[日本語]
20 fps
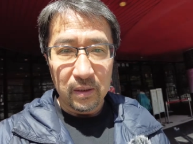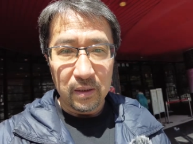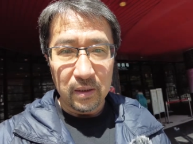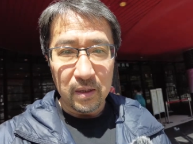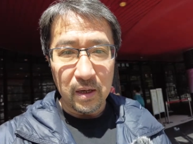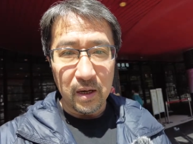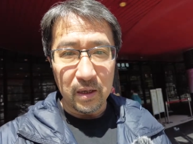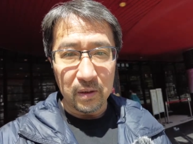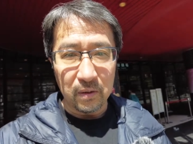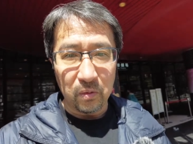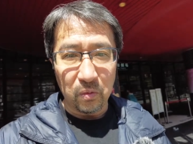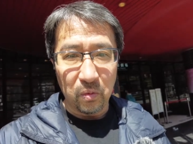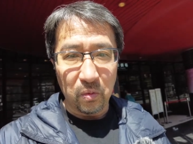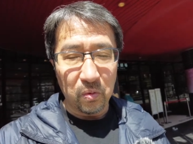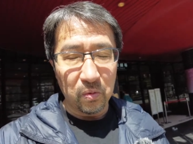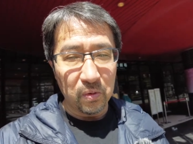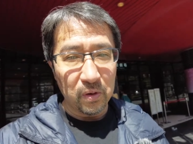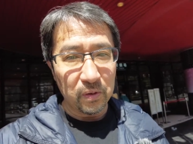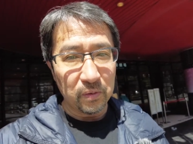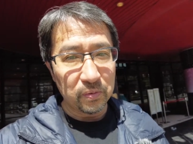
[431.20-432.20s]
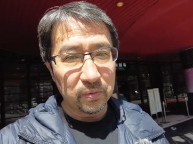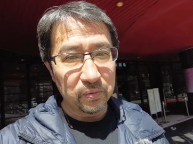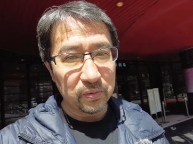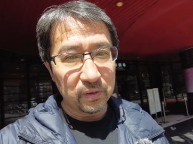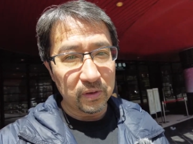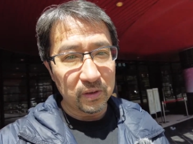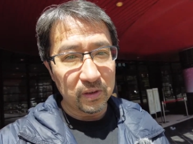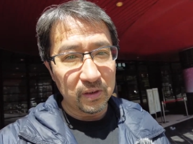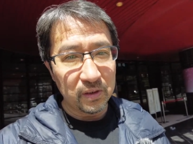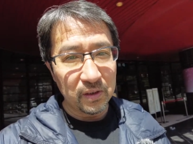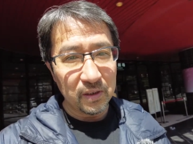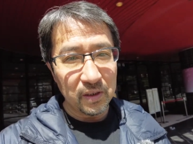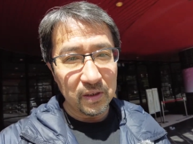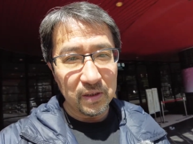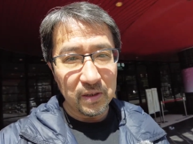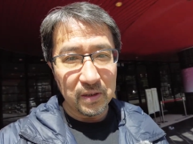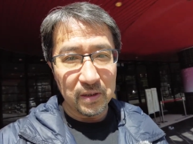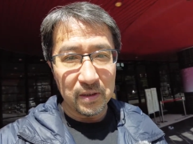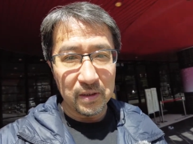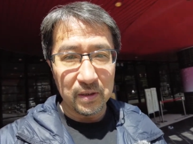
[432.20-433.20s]
いやこれ不思議
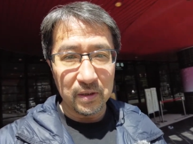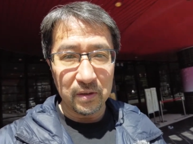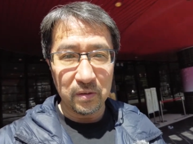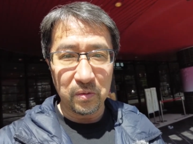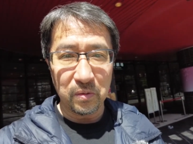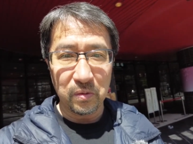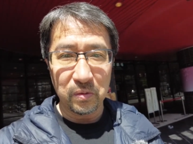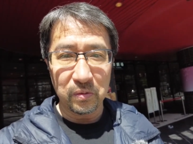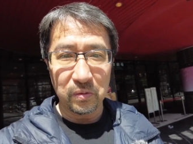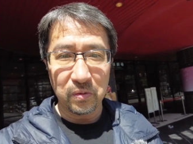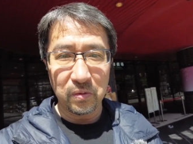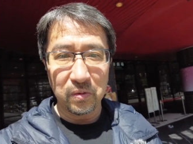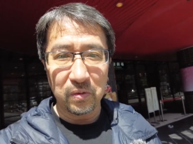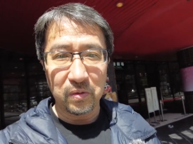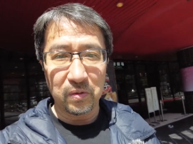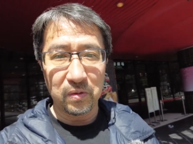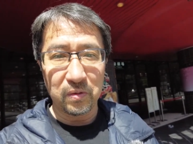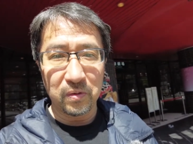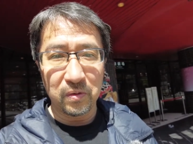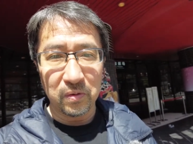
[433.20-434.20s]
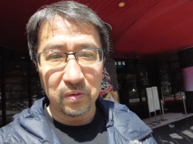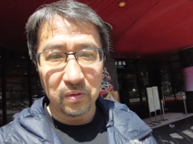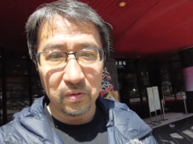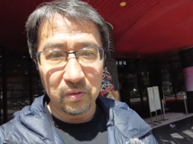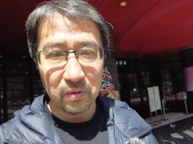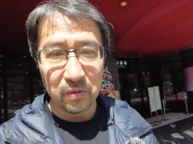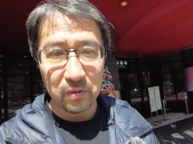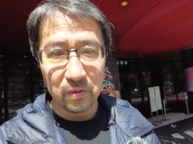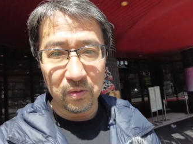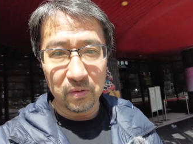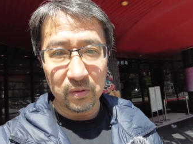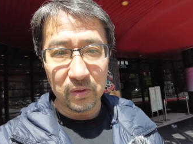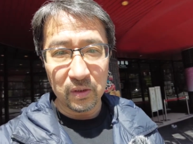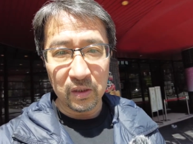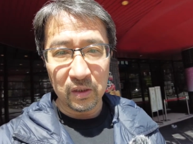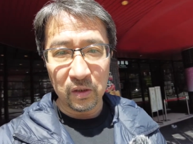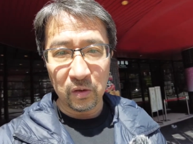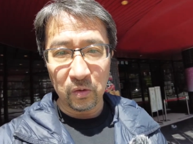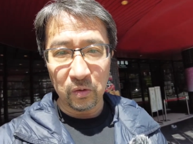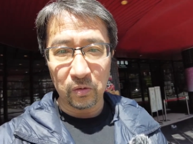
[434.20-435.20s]
なこの人
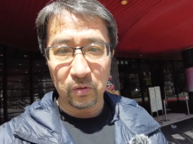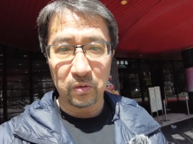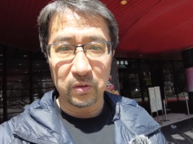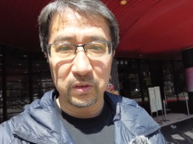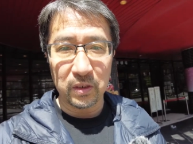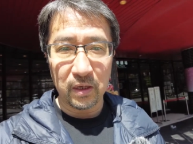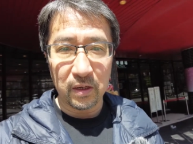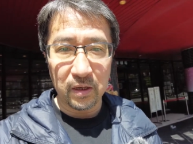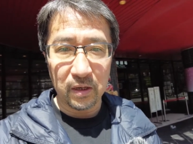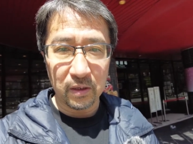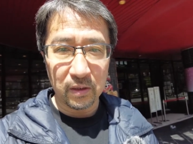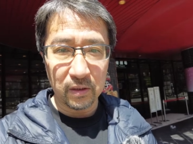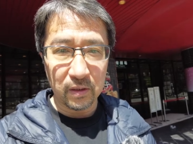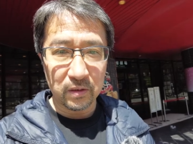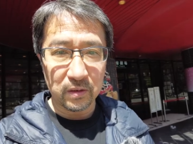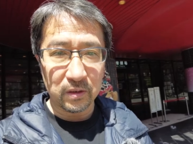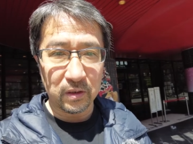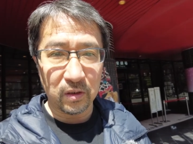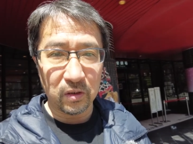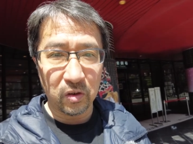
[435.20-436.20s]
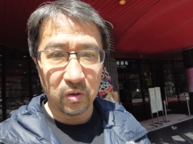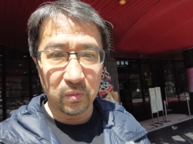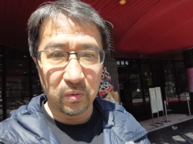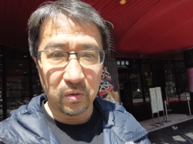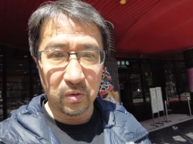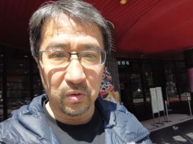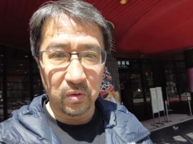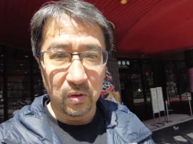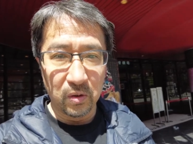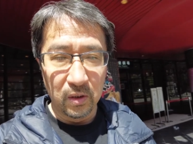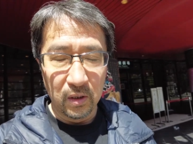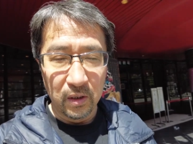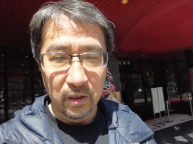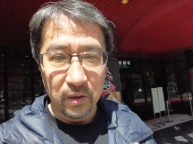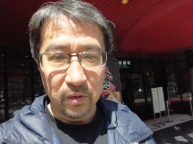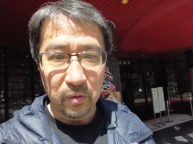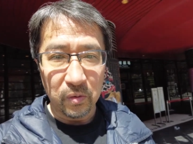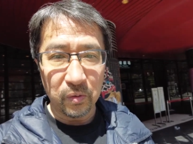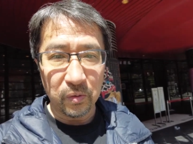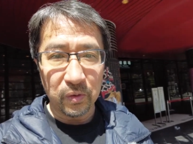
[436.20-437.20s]
形の世界ですけども
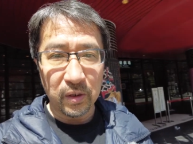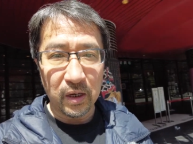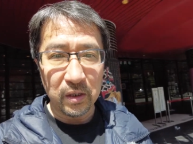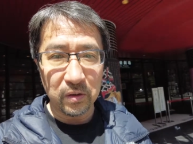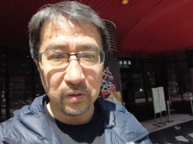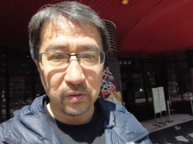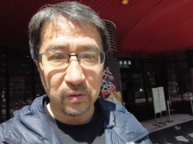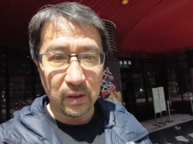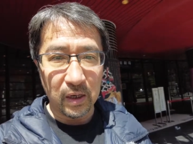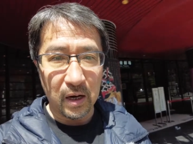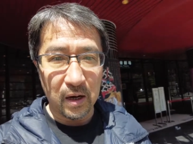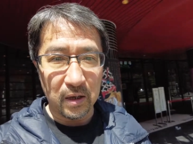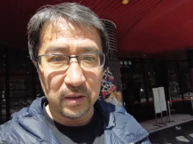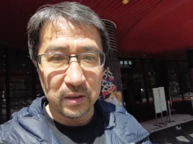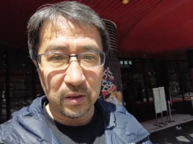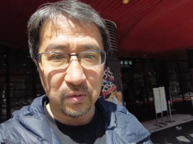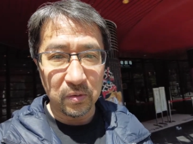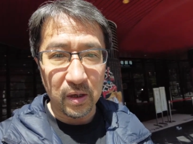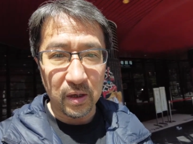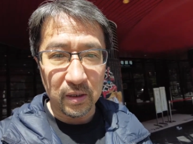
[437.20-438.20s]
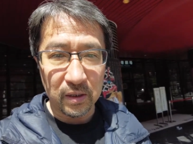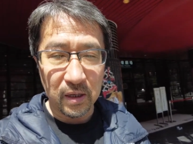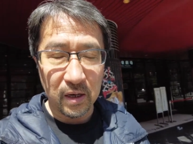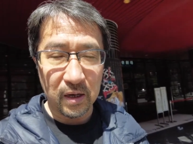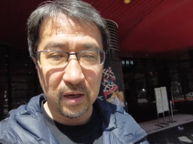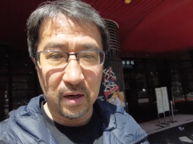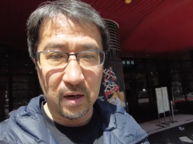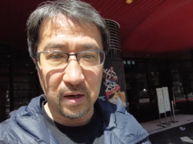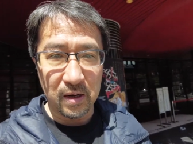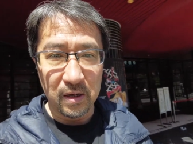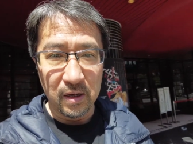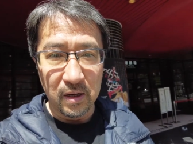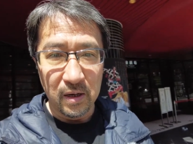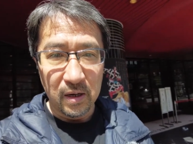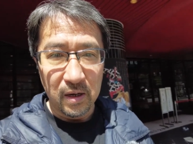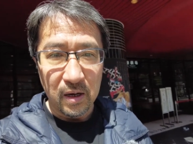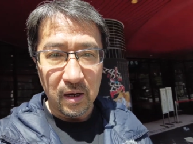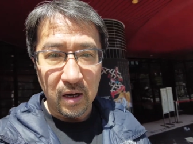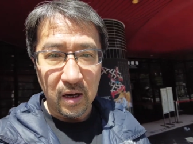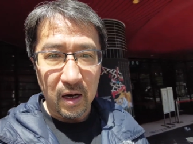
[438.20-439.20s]
もう太夫が汗をかきながら
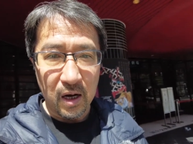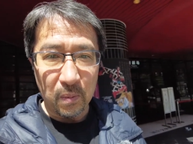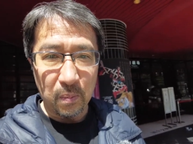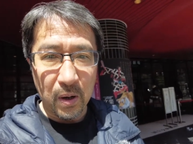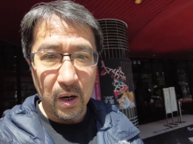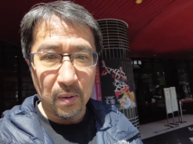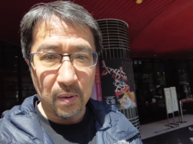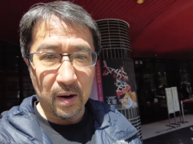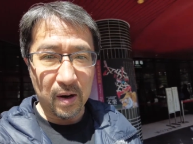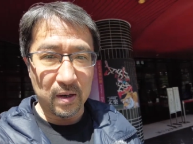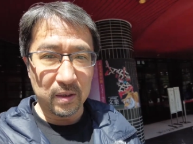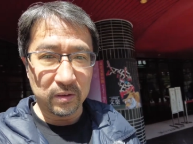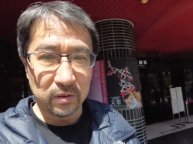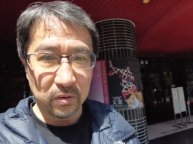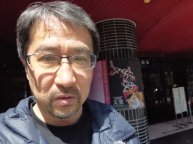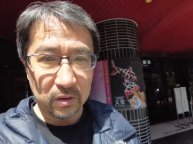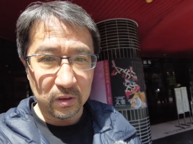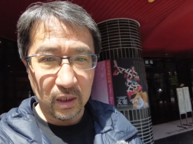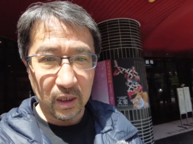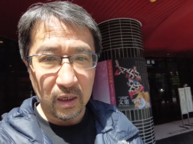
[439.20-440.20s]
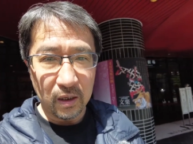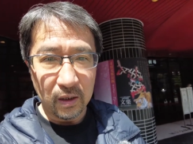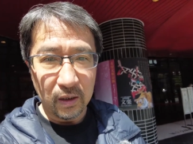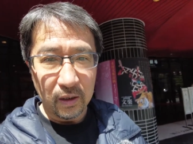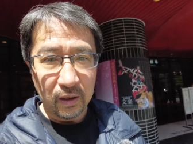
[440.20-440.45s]
あパワーそして、